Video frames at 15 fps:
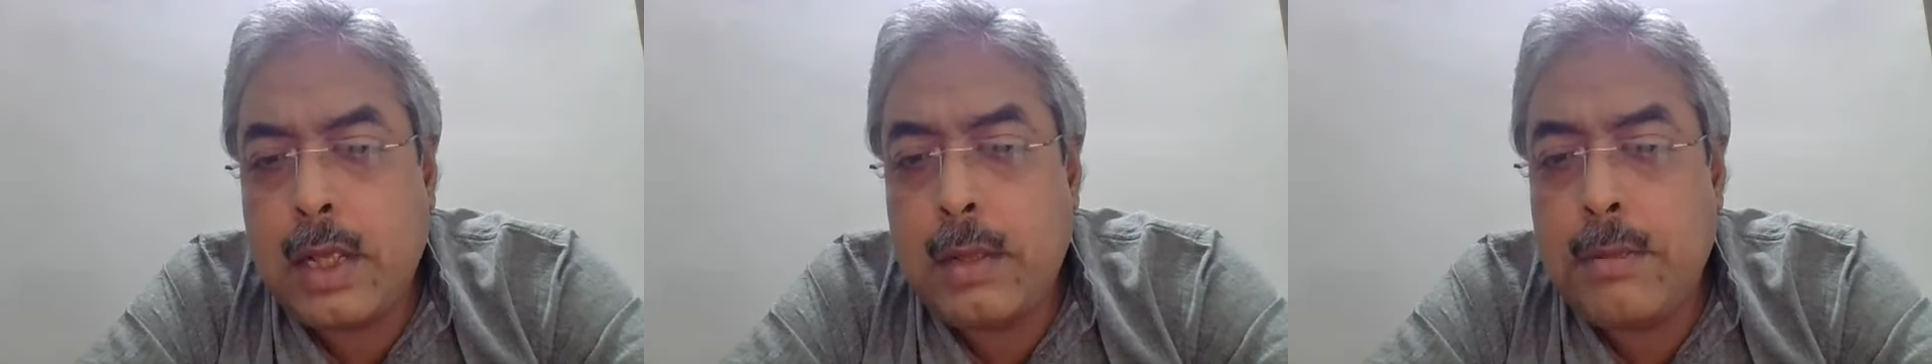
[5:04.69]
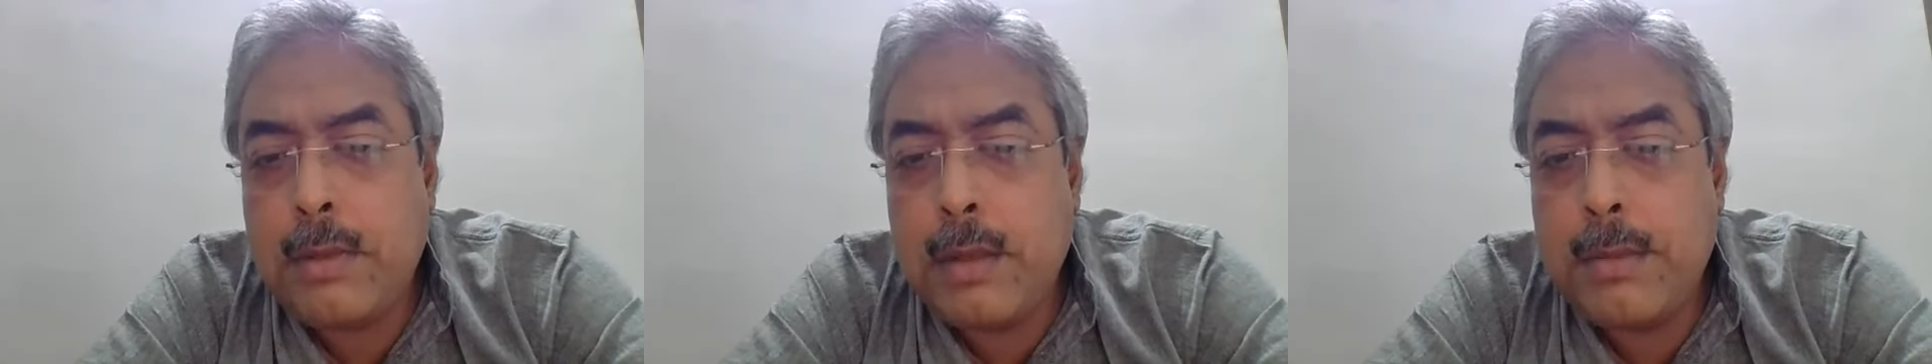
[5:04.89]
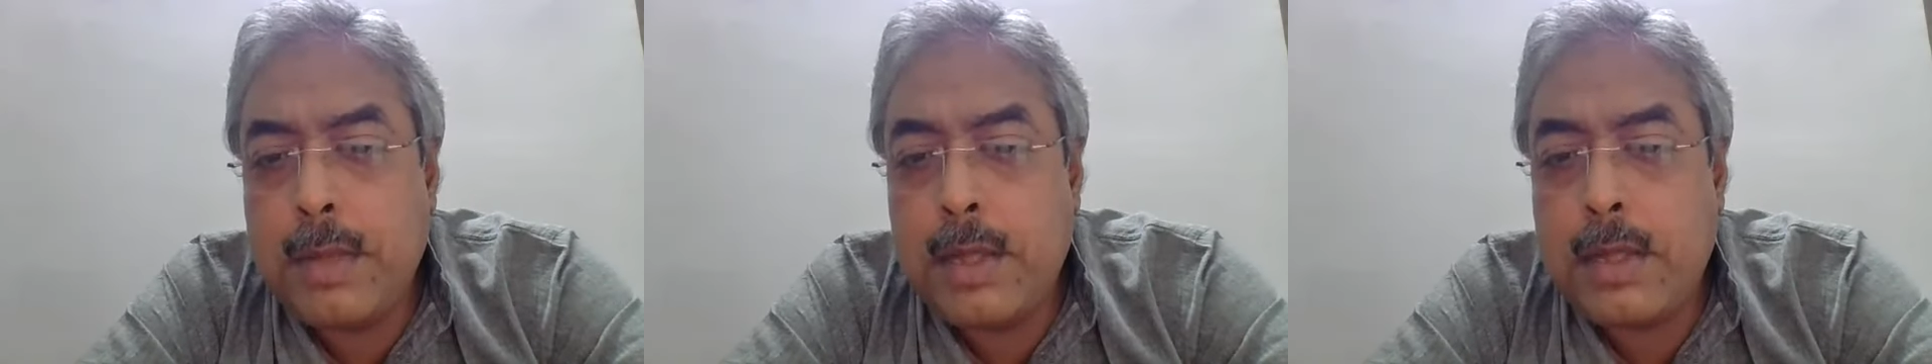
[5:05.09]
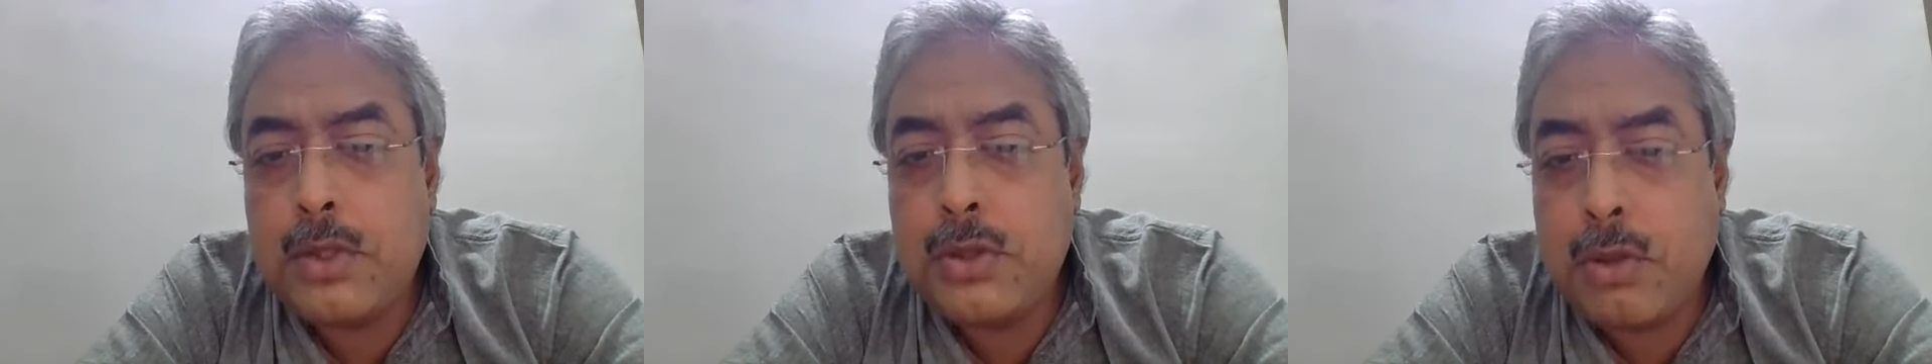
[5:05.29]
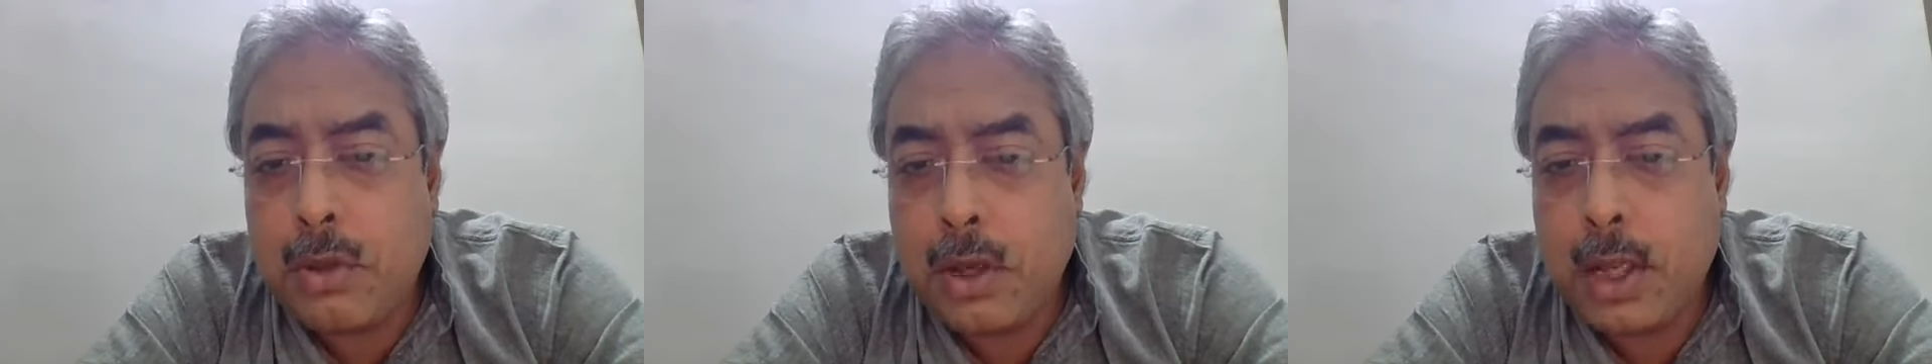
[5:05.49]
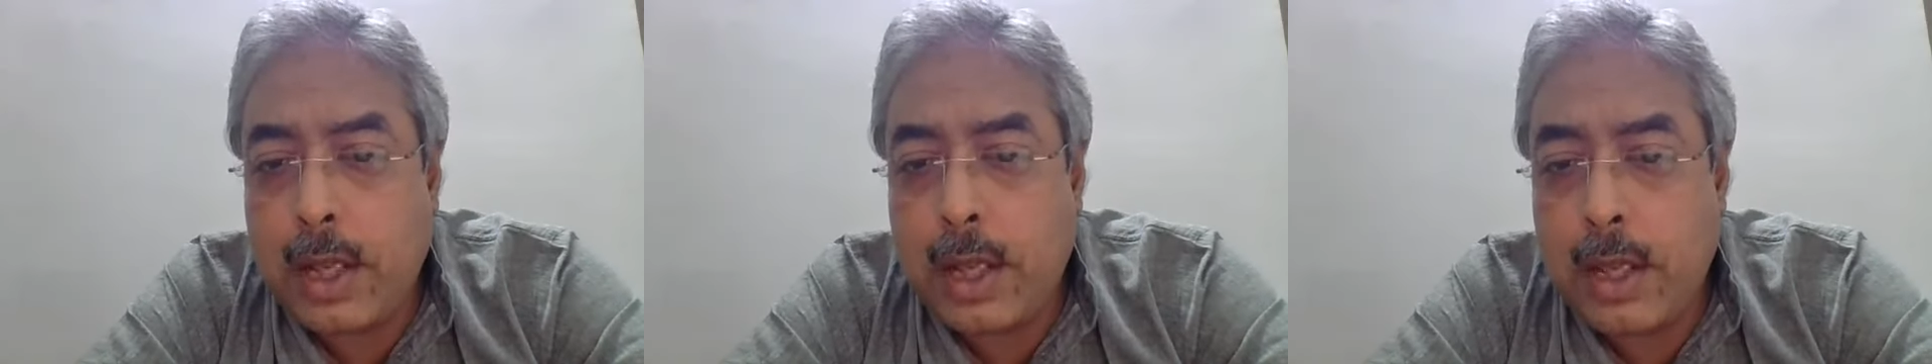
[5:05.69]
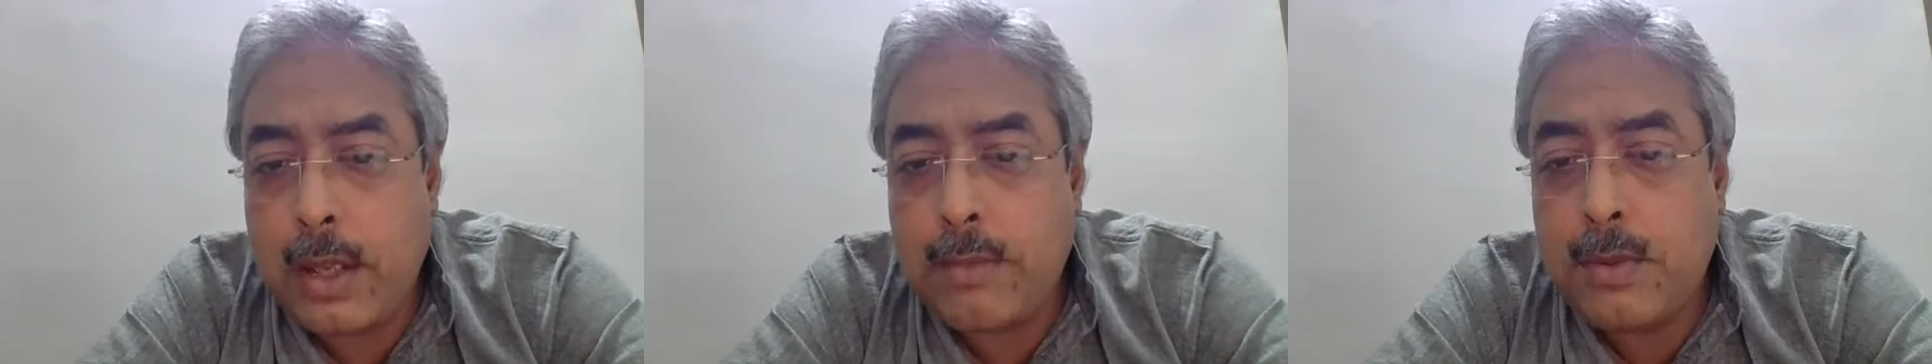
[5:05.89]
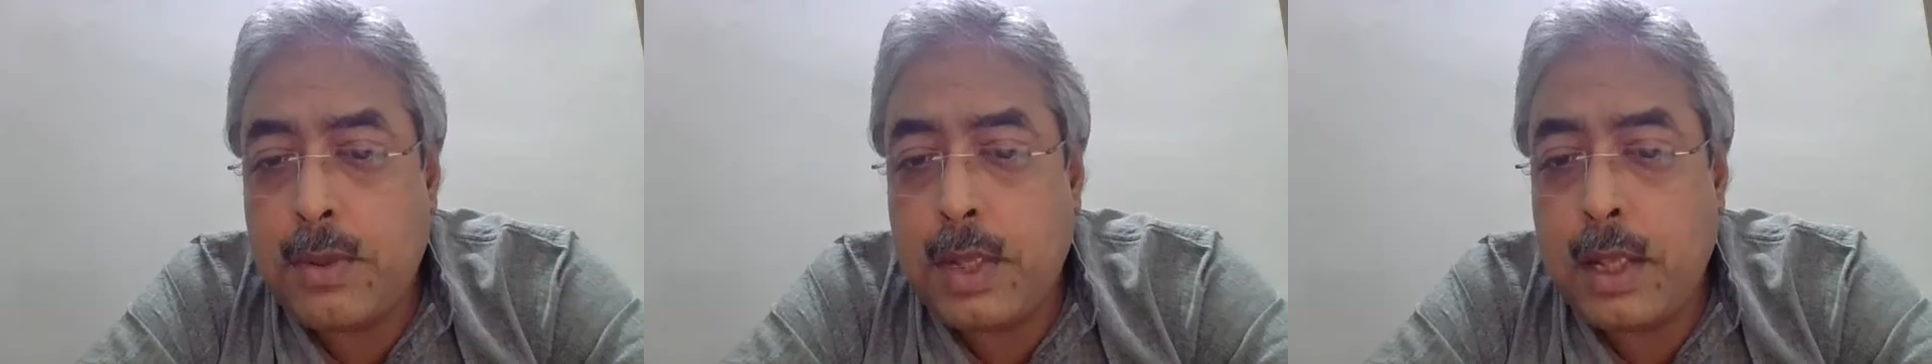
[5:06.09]
কিভাবে ছড়ায়
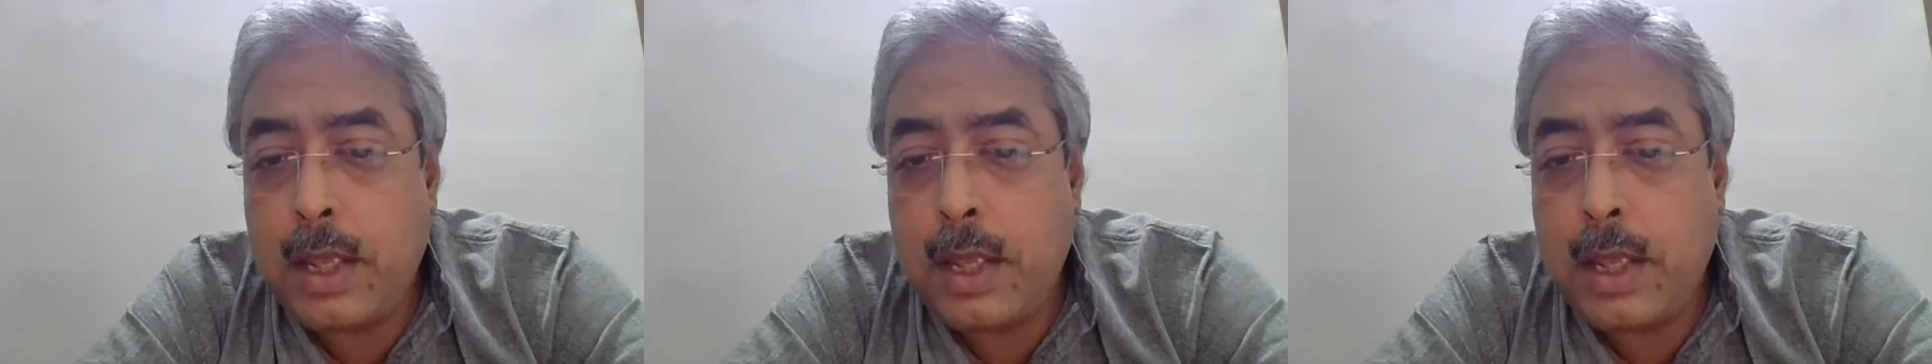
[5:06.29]
এবং